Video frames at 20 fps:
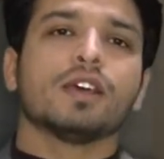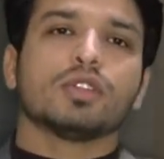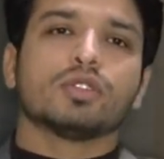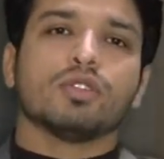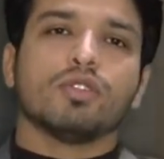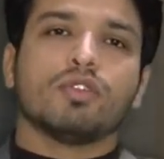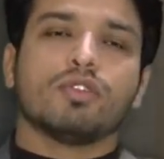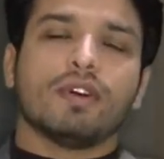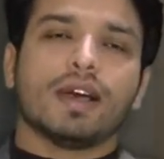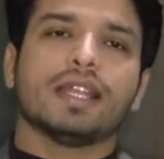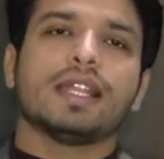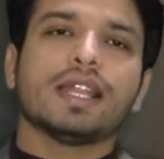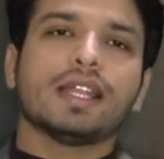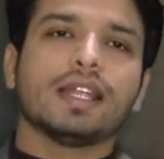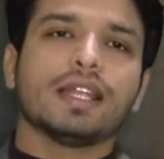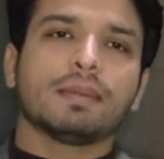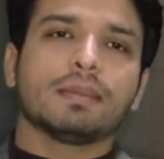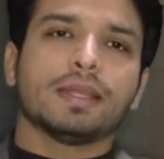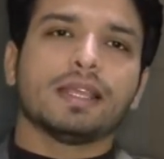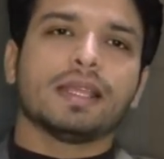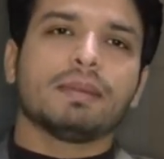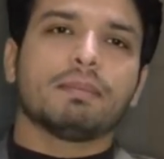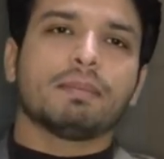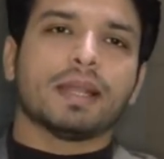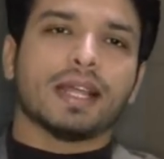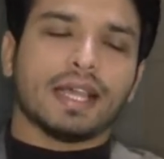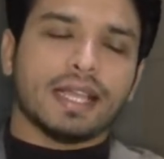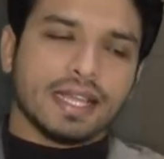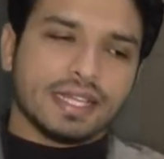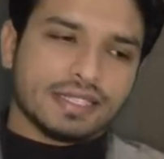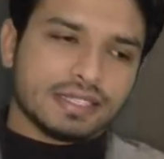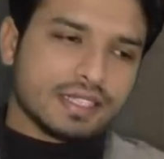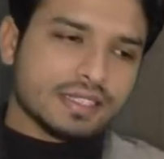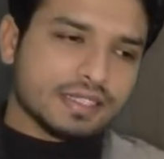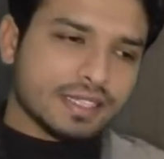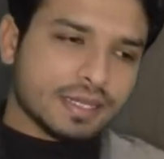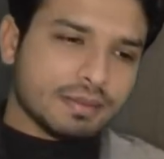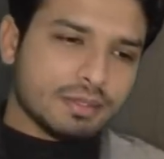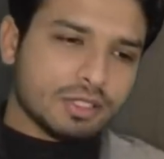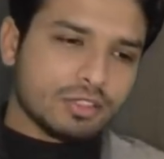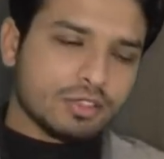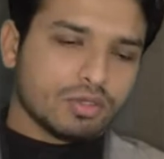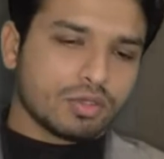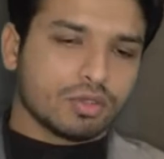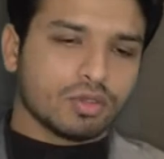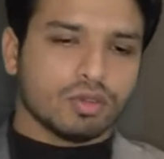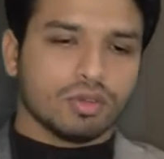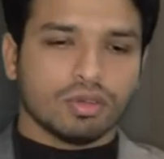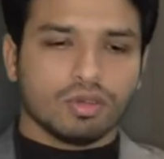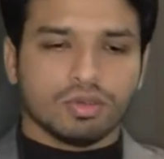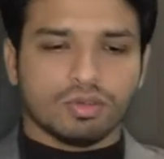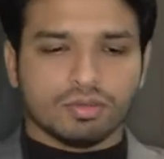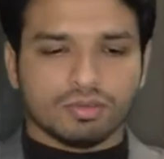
तो फाइनल ईयर में पढ़ाया जाता है बच्चों को